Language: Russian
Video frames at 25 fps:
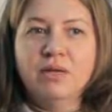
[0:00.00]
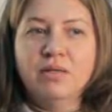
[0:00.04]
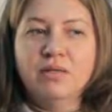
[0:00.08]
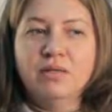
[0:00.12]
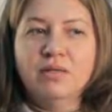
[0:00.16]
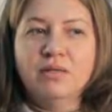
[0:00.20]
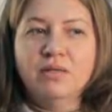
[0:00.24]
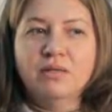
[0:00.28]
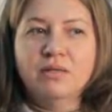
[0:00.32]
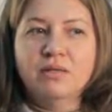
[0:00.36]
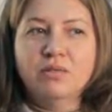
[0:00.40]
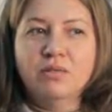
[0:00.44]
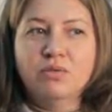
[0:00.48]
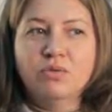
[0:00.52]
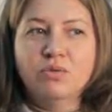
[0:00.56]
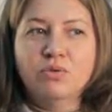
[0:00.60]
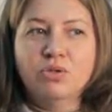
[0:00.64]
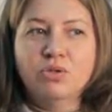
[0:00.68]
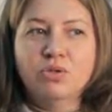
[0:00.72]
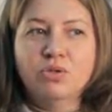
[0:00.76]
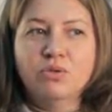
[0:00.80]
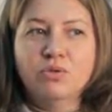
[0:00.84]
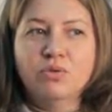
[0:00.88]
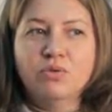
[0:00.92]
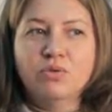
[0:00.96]
это
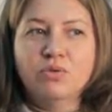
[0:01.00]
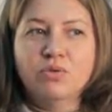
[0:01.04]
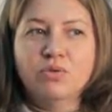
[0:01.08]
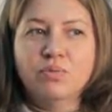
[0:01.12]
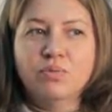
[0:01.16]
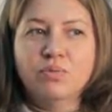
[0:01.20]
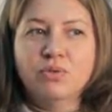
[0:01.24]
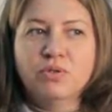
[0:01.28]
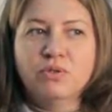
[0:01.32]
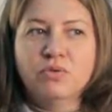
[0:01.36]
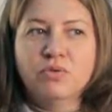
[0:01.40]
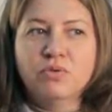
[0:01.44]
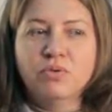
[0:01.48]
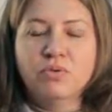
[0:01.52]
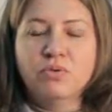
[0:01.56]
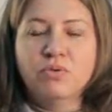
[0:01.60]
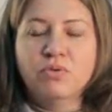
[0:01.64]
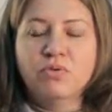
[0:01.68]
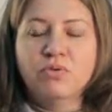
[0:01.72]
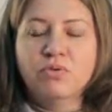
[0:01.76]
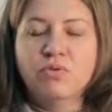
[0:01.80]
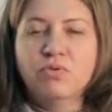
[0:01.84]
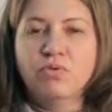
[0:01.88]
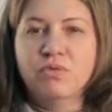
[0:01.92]
заочный курс, поскольку